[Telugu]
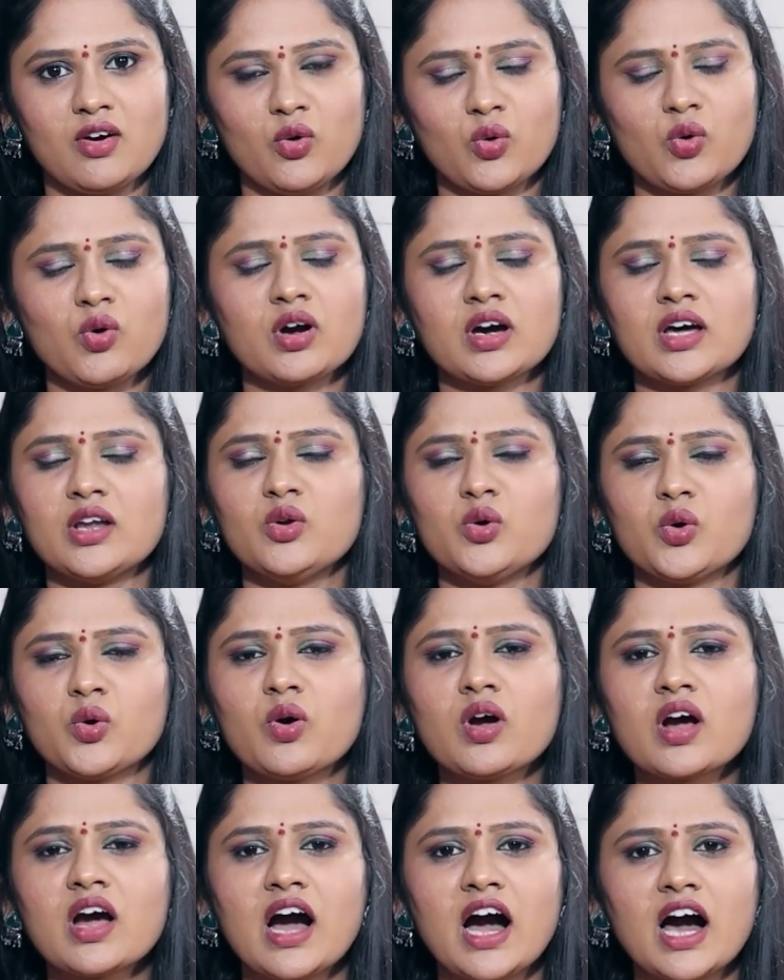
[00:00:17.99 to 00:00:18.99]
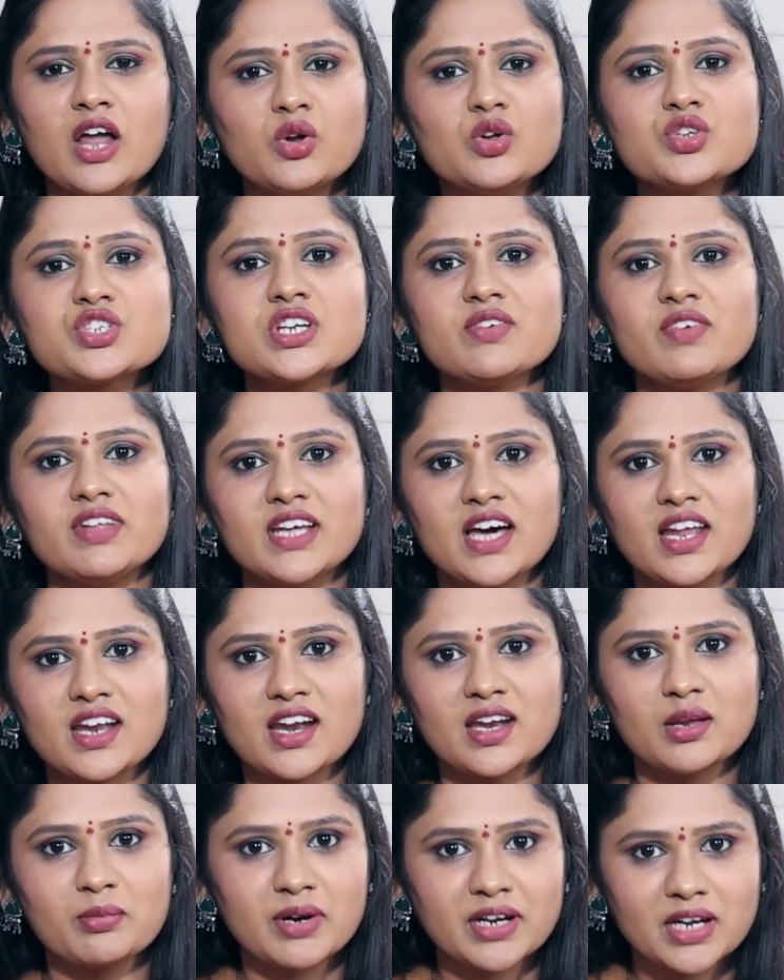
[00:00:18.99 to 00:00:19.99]
ఒక్కొక్కరు ఒక్కొక్క ఆలోచన
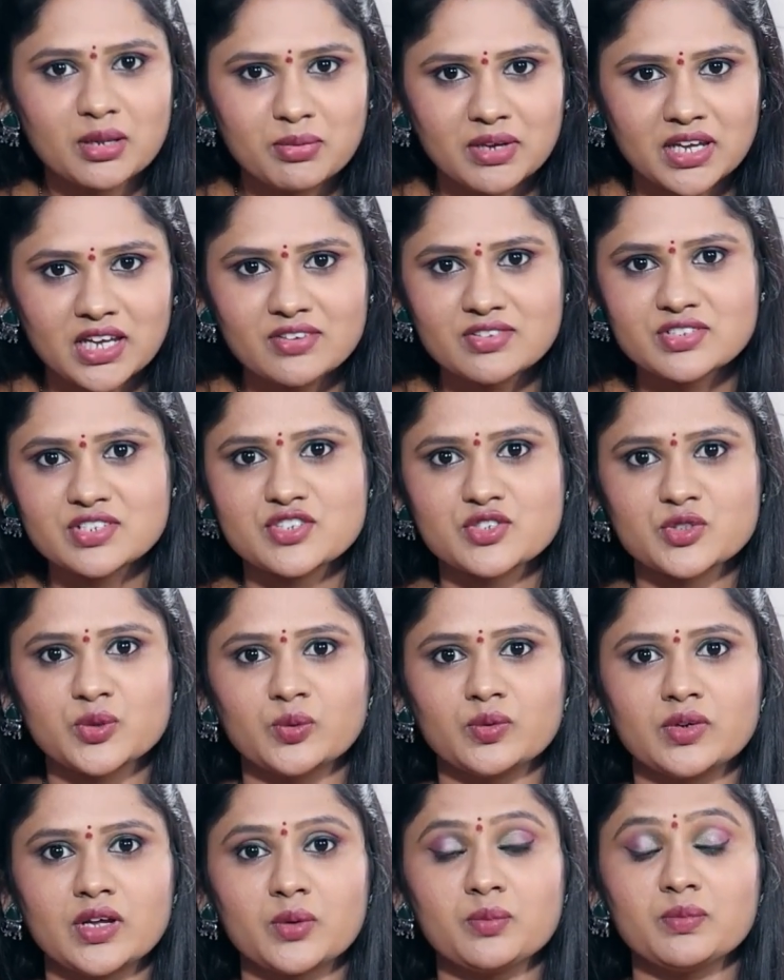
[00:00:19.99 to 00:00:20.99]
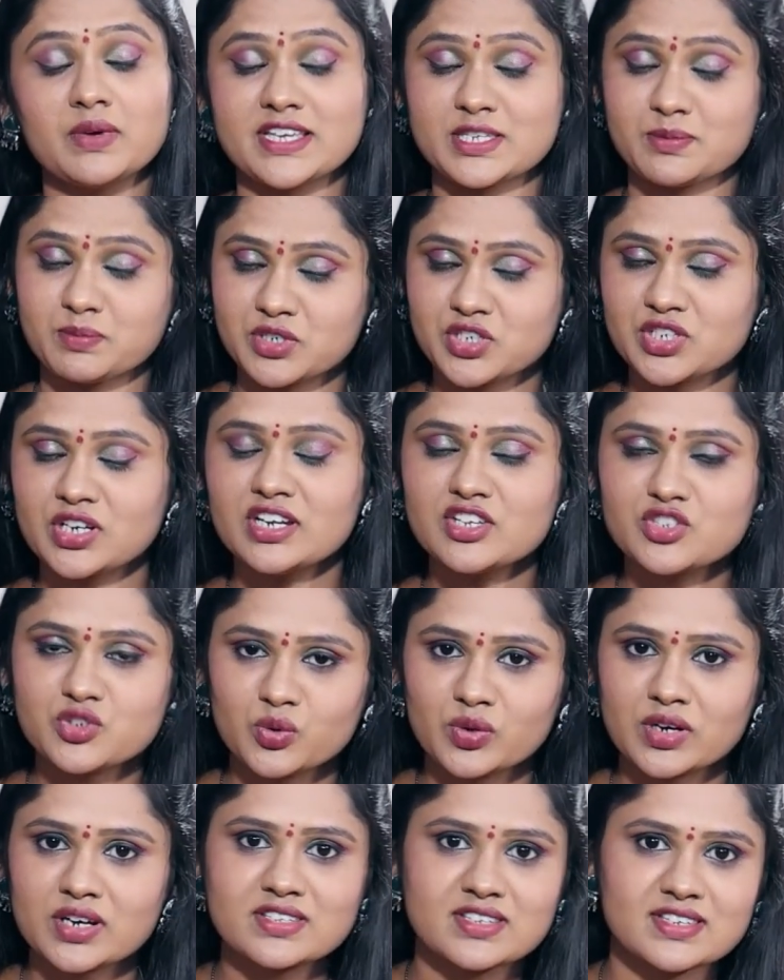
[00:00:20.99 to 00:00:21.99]
విధానాన్ని బట్టి బిహేవ్ చేస్తున్నారు ఎస్పెషల్లీ
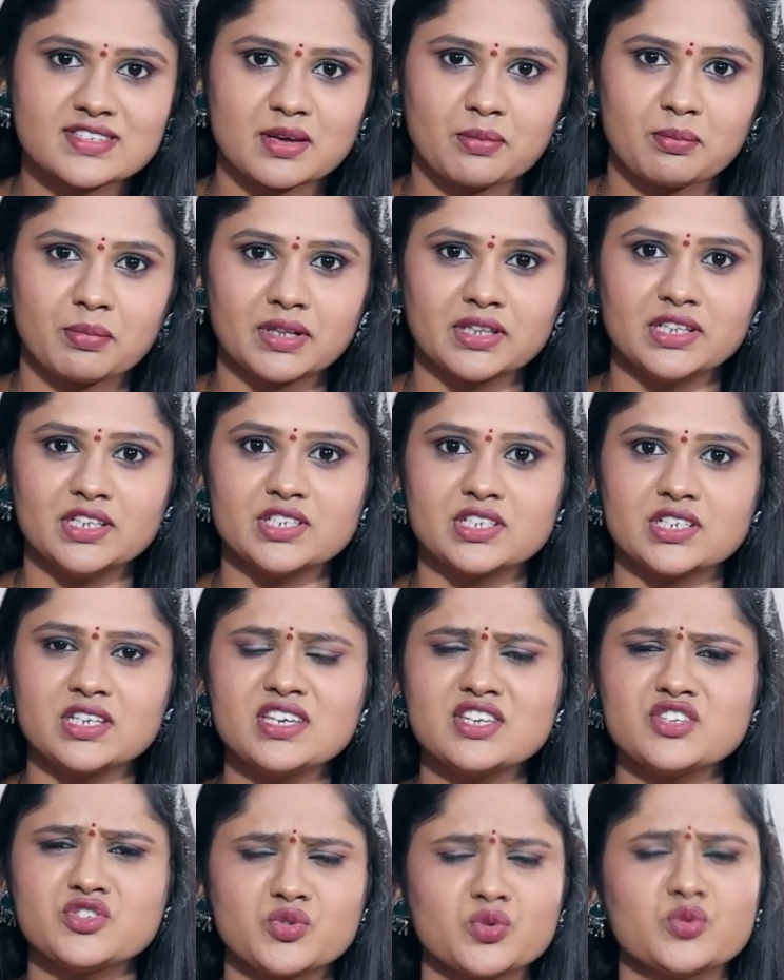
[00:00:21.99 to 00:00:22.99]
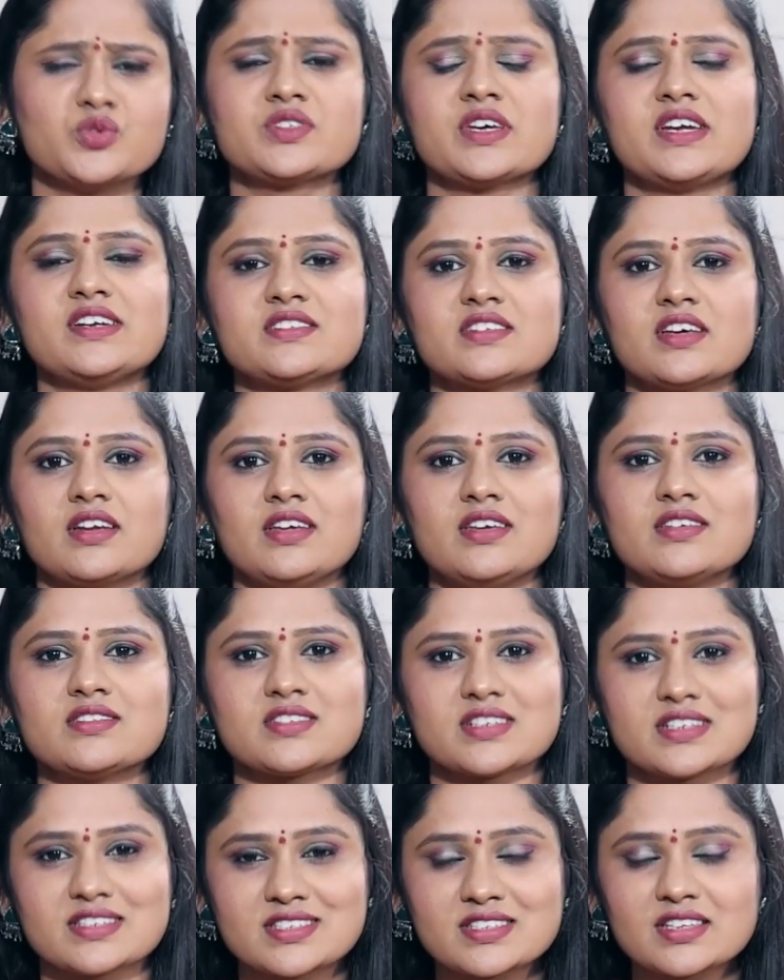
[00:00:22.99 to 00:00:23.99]
స్టూడెంట్స్కి సంబంధించి సూసైడ్స్ అని
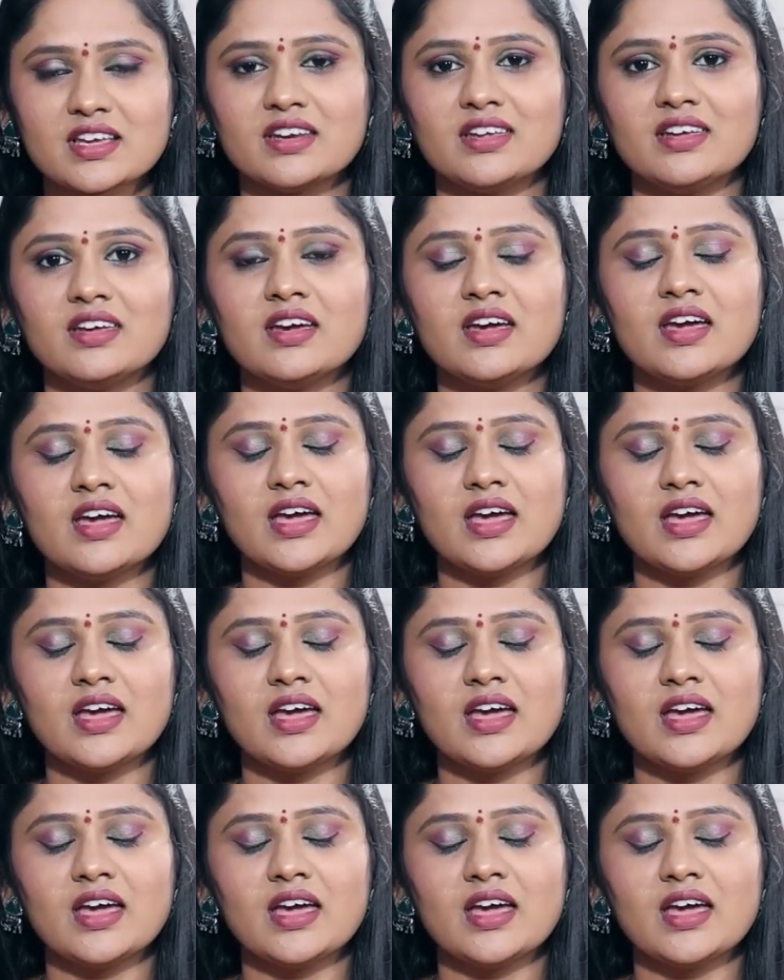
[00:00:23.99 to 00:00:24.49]
స్ట్రెస్ అని